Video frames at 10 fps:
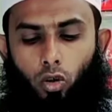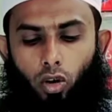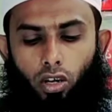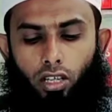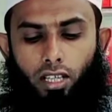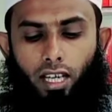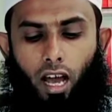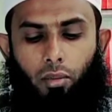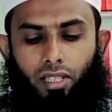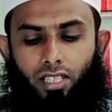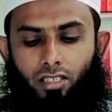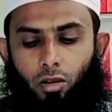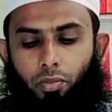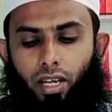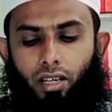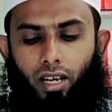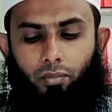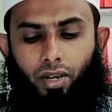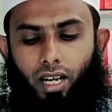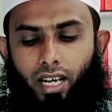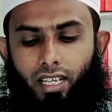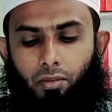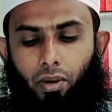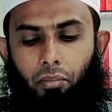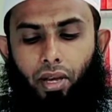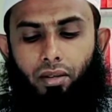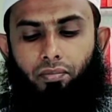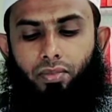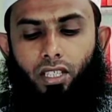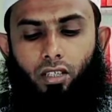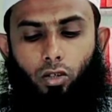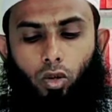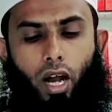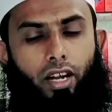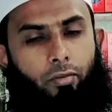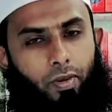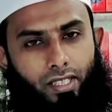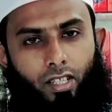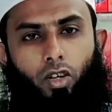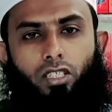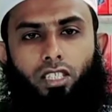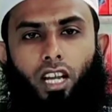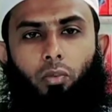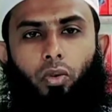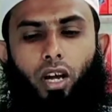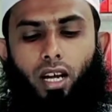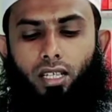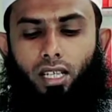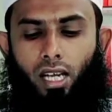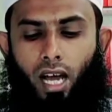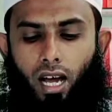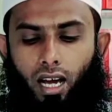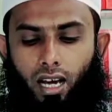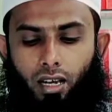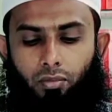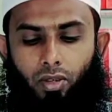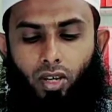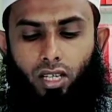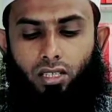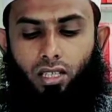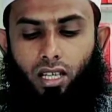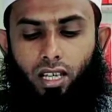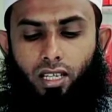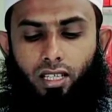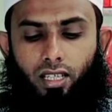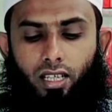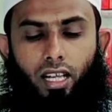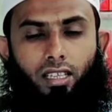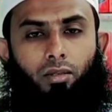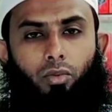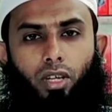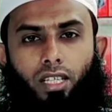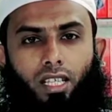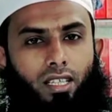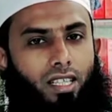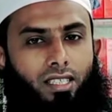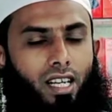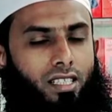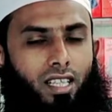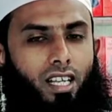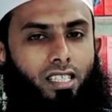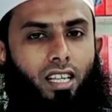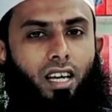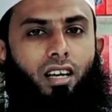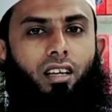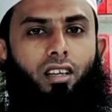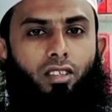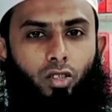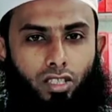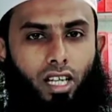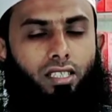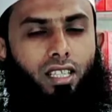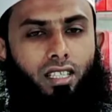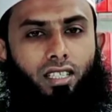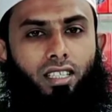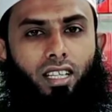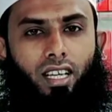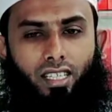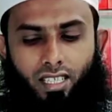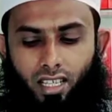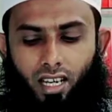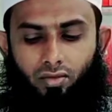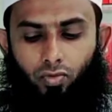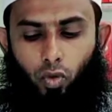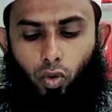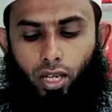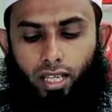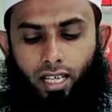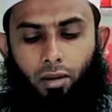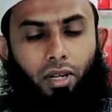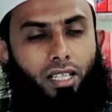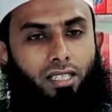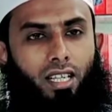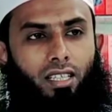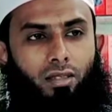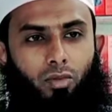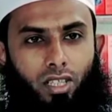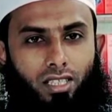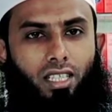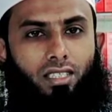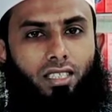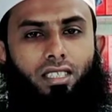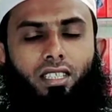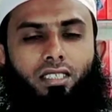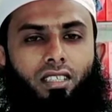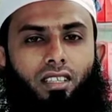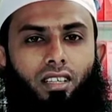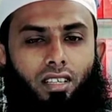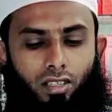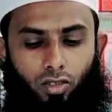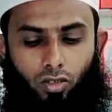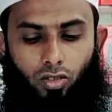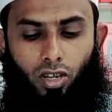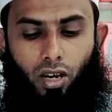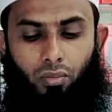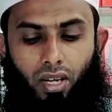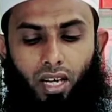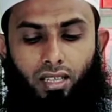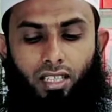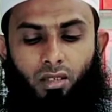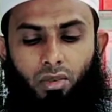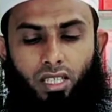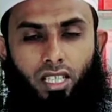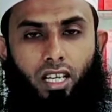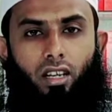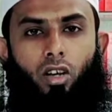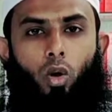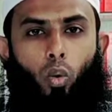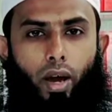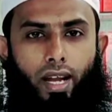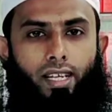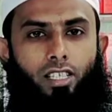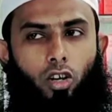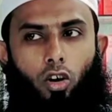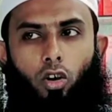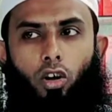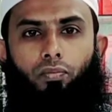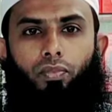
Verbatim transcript: সহ আমাদের শপে আপনারা এটি পাবেন তো হান্ড্রেড পার্সেন্ট অরিজিনাল প্রোডাক্ট আর বিওয়ার্স এটি নাথিং ফোনের সাথে চার্জার আসে না তো চার্জারটি এক্সট্রা তো অনেকে আমার কাছে নাথিং ফোনের চার্জার চেয়েছেন তো আমরা তিন মাসের ওয়ারেন্টি সহ